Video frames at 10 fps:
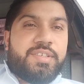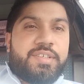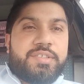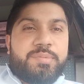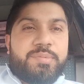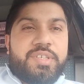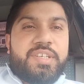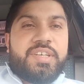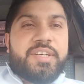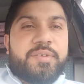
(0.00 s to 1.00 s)
इसमें
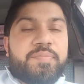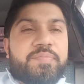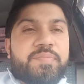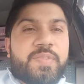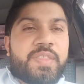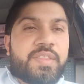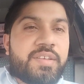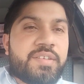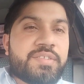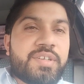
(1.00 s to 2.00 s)
यह है कि
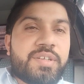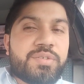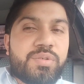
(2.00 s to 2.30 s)
इंसान